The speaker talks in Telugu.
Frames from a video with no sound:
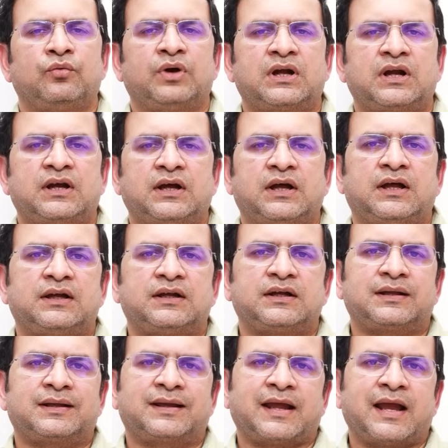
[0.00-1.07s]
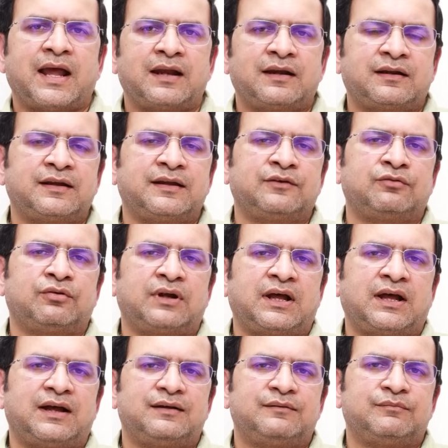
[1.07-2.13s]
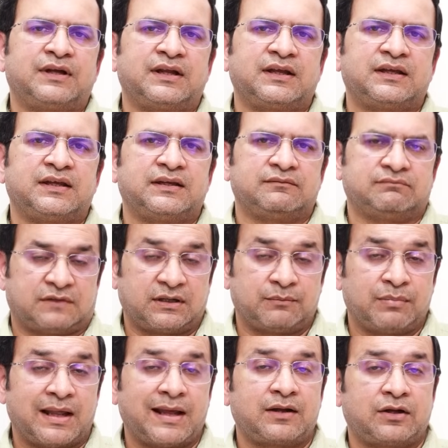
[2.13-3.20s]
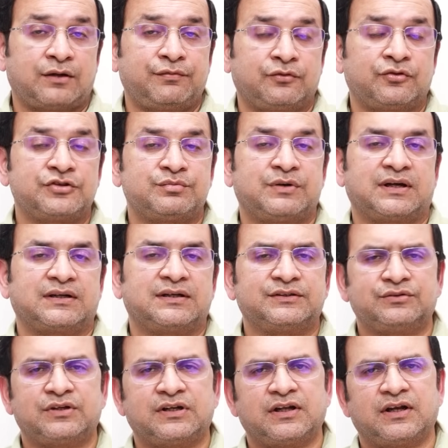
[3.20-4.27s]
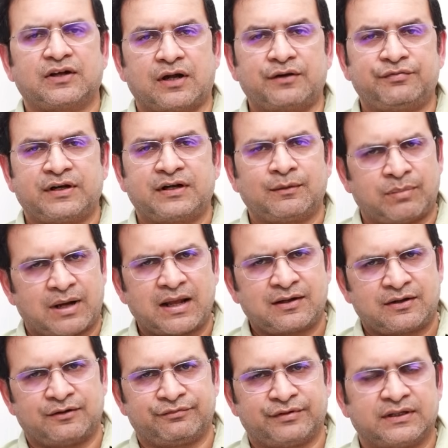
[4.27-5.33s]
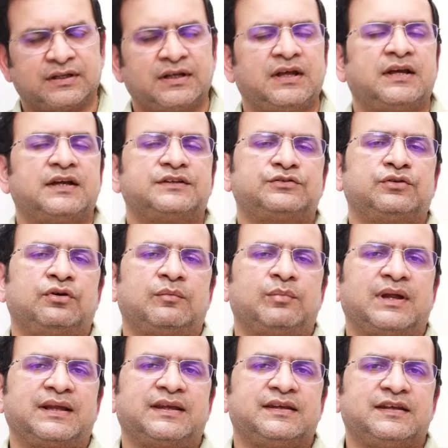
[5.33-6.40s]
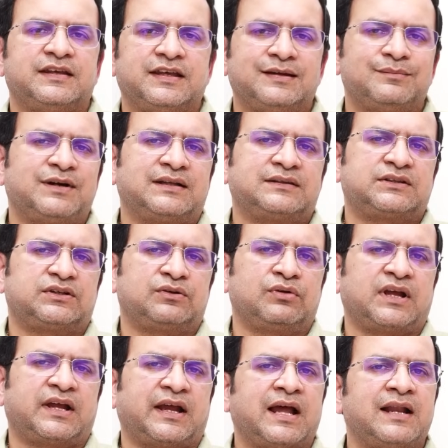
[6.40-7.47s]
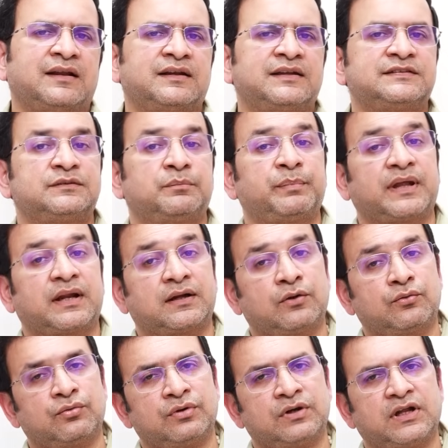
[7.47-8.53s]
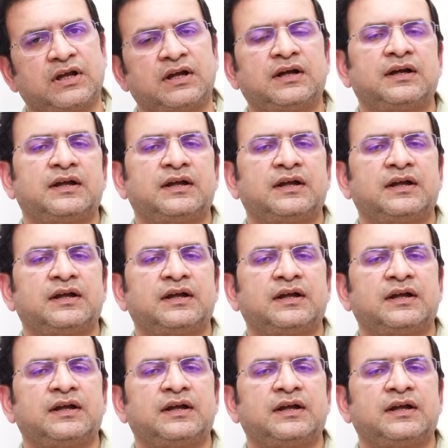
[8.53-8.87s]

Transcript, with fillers: ఒక్క క్యాలరీ కూడా మనకి అంటే బ్లాక్ కాఫీ గురించి మాట్లాడుతున్నాను నేను కాఫీ అంటే బ్లాక్ కాఫీ సో మనకి ఏమాత్రం క్యాలరీస్ పెరగకుండా